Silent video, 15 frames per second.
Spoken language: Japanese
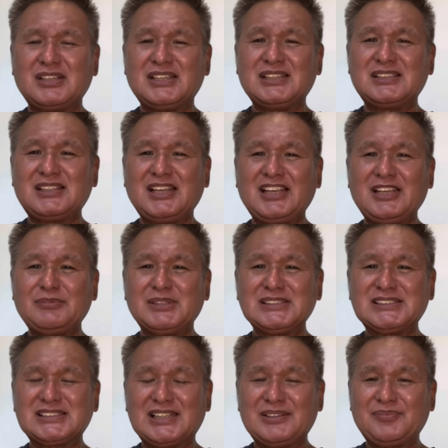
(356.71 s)
言っていま
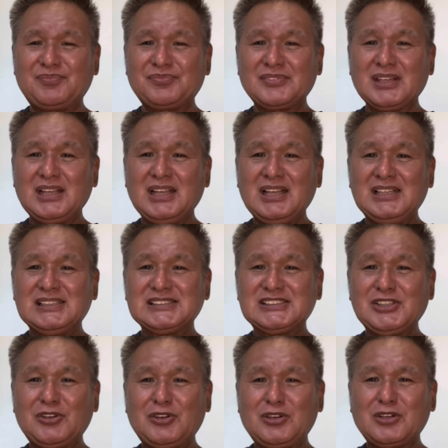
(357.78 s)
した。
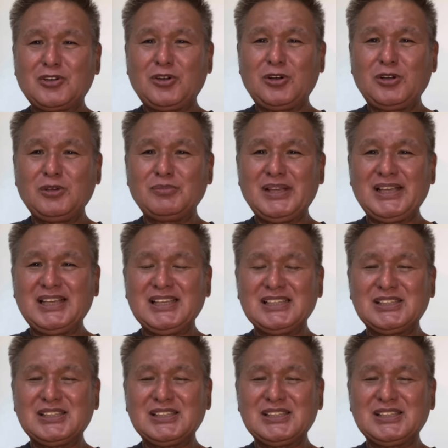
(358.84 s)
その公明